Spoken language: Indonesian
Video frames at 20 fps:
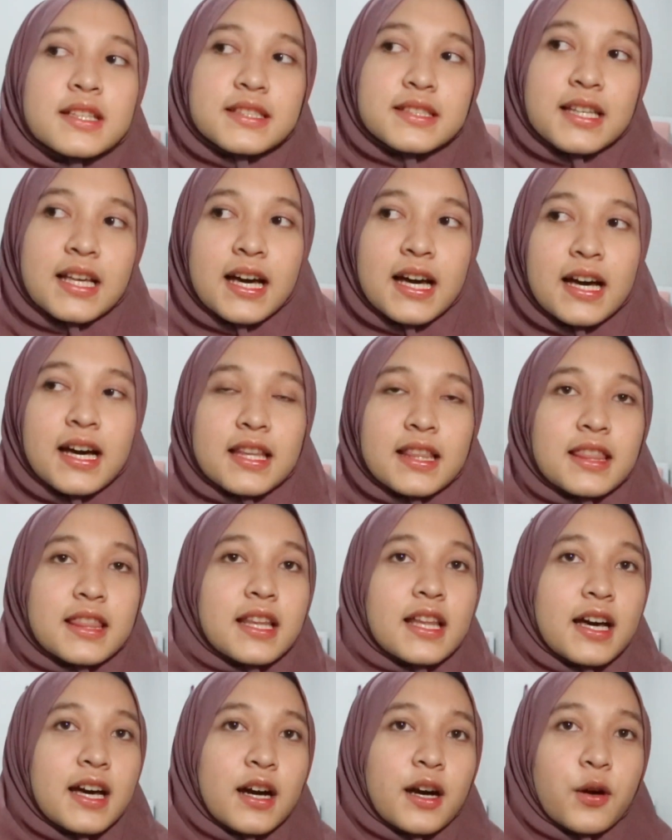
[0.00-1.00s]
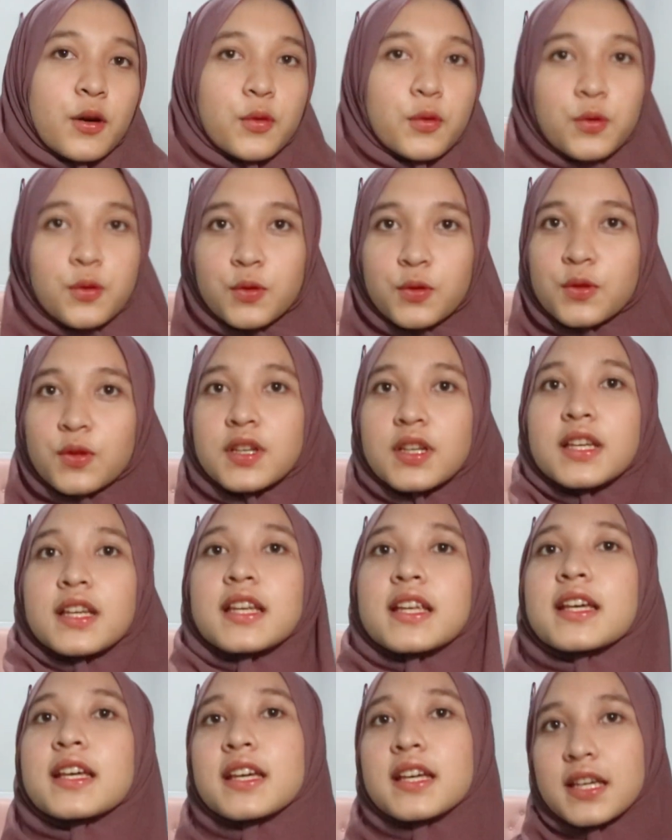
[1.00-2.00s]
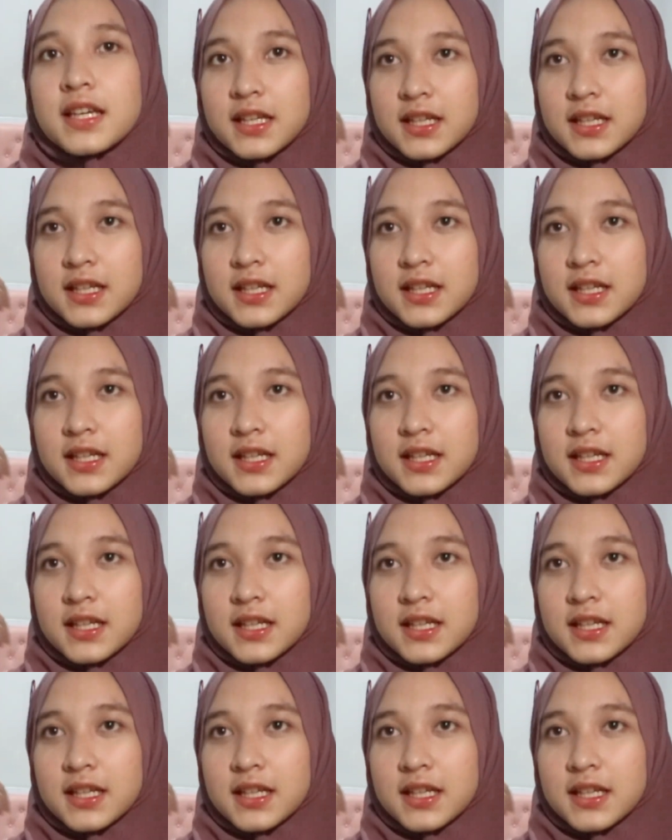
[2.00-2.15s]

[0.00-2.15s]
saat aku di